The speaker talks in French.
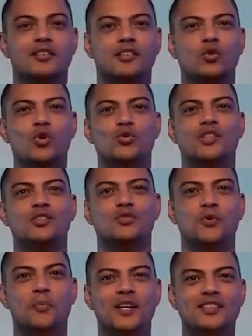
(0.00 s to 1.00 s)
Si toi
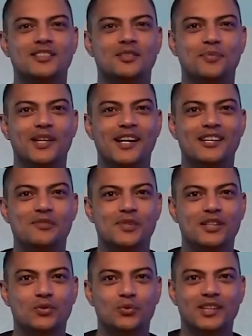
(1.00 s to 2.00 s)
aussi tu veux participer à
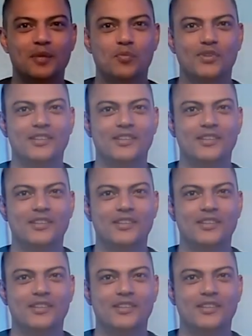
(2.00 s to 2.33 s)
l'émission T'as